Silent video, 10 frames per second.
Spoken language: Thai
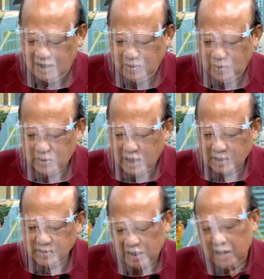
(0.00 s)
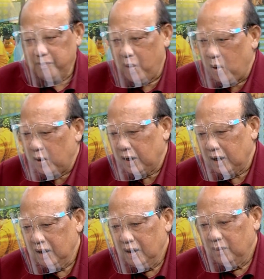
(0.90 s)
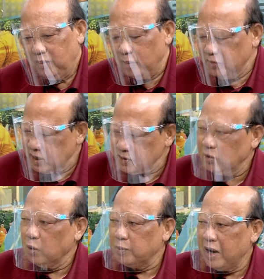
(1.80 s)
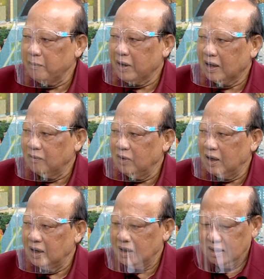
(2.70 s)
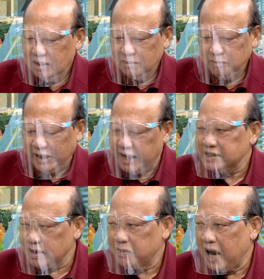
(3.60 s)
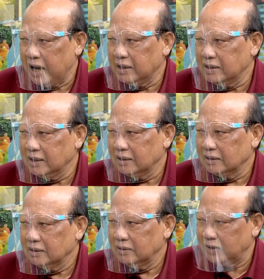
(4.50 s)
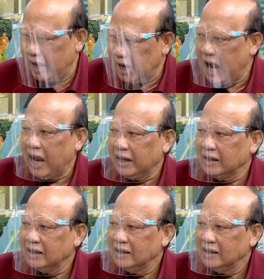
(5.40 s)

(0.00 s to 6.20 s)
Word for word: ถ้าดูจากสิงคโปร์เนี่ยผมจะสรุปได้ไหมครับว่าประเด็นสำคัญเรื่องแรงงาน